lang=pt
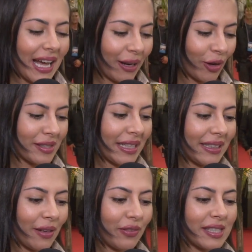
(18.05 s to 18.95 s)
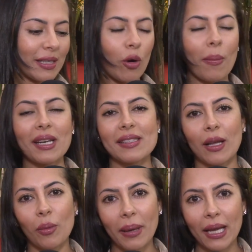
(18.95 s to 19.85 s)
A nossa entrevista é com
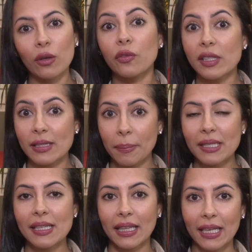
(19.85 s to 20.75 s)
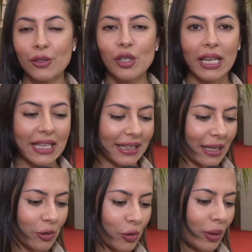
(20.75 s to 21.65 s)
Marcelo Melo, vice-presidente
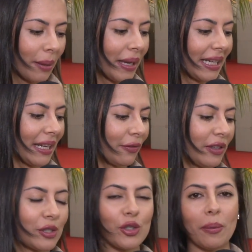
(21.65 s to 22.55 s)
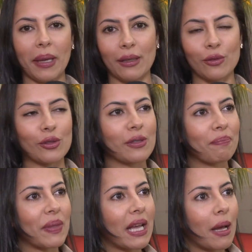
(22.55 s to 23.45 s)
da Sul América Investimentos.
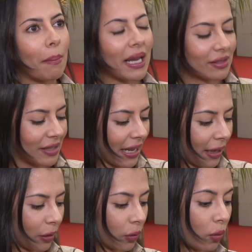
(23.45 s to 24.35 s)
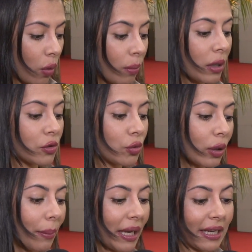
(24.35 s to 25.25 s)
Marcelo, como a
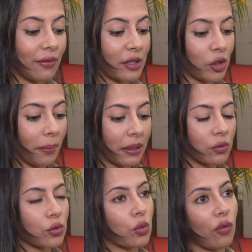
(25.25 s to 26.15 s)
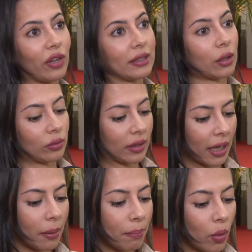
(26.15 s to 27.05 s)
Sul América Investimentos converteu
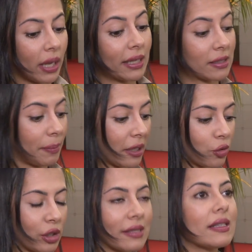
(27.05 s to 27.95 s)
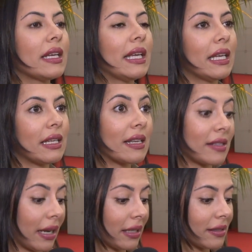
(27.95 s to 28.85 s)
tempo em expertise e
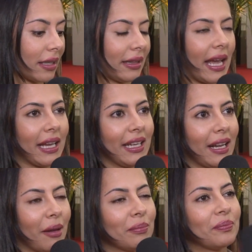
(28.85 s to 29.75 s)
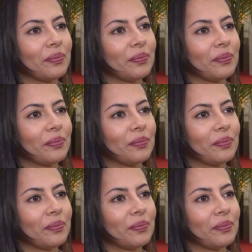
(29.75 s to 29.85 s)
excelência técnica?